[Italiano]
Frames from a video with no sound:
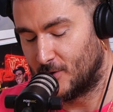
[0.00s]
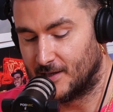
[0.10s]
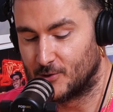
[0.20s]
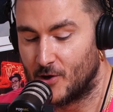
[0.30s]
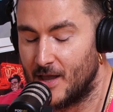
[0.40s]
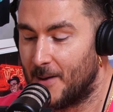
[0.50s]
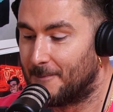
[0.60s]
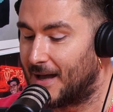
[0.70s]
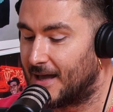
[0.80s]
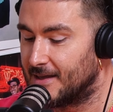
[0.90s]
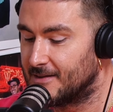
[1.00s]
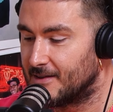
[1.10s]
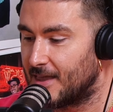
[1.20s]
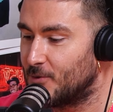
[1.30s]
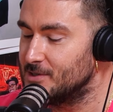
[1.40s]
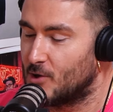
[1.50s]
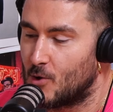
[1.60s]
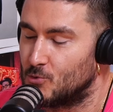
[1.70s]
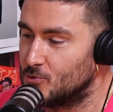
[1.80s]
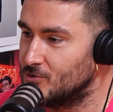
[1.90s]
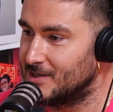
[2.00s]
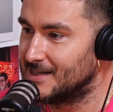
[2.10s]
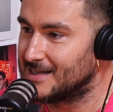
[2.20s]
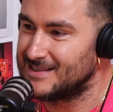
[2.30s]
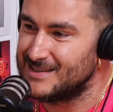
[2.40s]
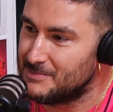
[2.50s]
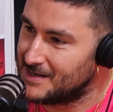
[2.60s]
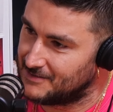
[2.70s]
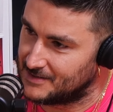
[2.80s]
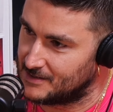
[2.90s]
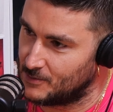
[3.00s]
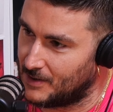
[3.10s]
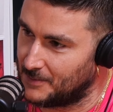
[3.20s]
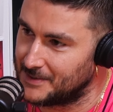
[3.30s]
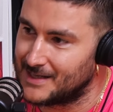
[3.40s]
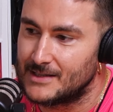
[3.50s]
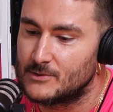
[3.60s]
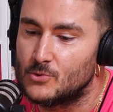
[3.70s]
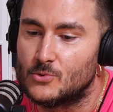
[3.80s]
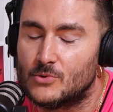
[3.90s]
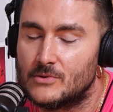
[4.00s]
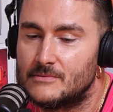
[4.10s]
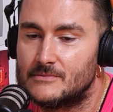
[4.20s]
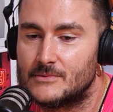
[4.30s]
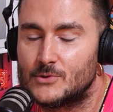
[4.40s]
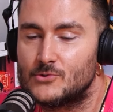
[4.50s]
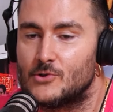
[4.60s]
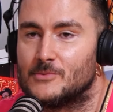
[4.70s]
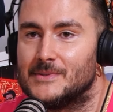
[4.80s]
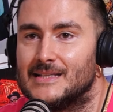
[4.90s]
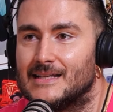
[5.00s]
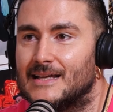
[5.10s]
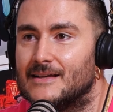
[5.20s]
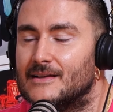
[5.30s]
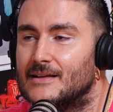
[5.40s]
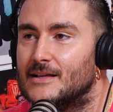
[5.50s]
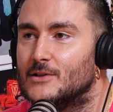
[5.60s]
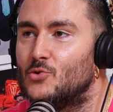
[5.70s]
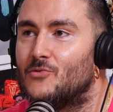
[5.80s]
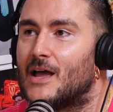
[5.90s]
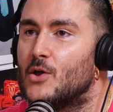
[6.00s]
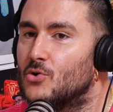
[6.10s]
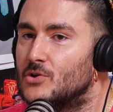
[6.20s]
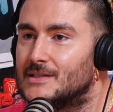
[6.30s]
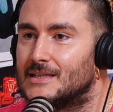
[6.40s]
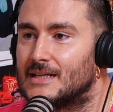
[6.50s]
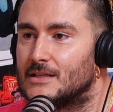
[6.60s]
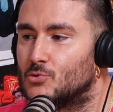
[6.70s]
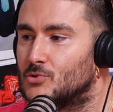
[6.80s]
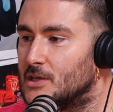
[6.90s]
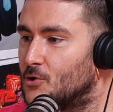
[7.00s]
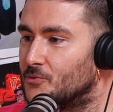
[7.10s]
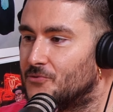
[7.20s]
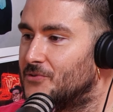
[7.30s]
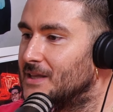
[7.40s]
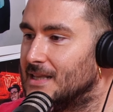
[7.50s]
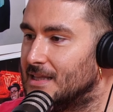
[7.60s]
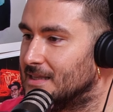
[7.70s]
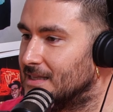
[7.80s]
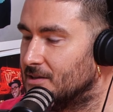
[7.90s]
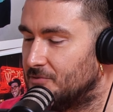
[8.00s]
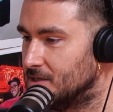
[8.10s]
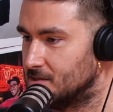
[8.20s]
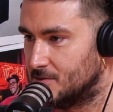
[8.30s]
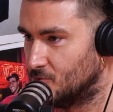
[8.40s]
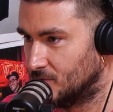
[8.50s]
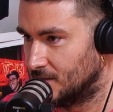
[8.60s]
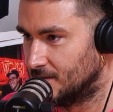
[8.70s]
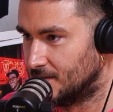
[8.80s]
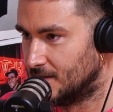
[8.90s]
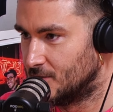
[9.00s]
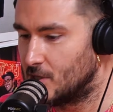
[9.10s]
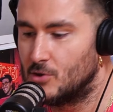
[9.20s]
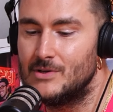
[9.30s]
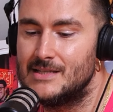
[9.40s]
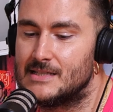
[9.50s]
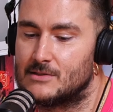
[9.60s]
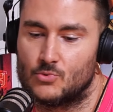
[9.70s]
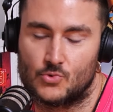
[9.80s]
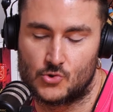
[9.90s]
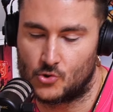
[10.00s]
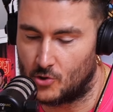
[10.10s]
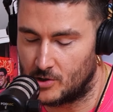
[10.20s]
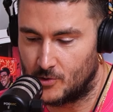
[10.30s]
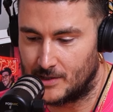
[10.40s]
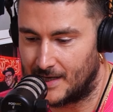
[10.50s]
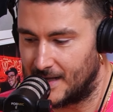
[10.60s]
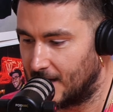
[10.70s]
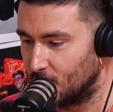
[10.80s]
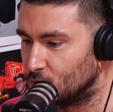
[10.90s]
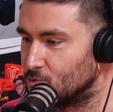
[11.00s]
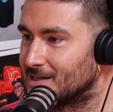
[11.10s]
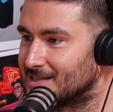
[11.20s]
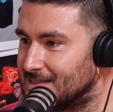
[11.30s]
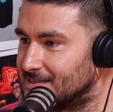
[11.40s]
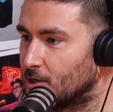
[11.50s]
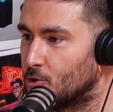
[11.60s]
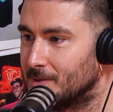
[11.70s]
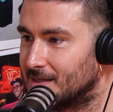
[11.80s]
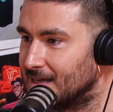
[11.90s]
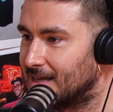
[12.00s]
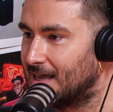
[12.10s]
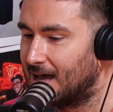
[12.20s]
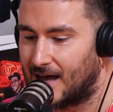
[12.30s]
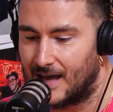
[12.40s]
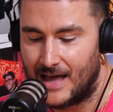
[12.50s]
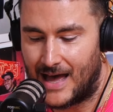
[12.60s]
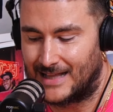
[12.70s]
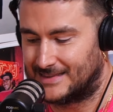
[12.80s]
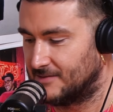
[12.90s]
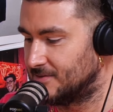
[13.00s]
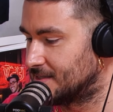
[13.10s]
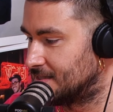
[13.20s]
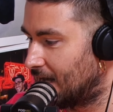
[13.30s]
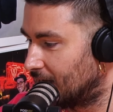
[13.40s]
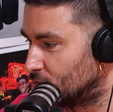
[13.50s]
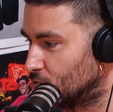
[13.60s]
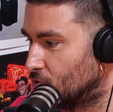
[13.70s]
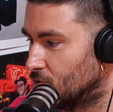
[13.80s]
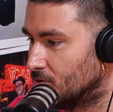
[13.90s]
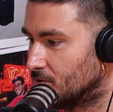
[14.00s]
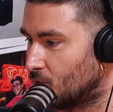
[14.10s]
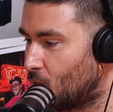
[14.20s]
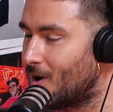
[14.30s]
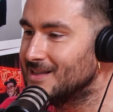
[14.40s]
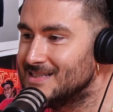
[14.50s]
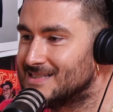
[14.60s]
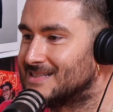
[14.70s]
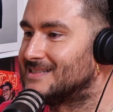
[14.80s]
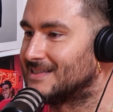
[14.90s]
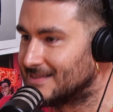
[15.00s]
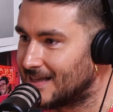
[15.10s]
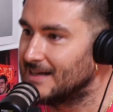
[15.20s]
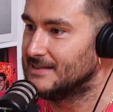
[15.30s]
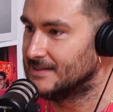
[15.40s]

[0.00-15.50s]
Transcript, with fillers: Leandro. Ma eh, questo è un onore incredibile averti qua, perché tu non so come dire, tu vai oltre tutti i confini di definizioni. Cioè, non esiste uno storico italiano di un mm-hmm. artista come te che ha attraversato quasi 60 anni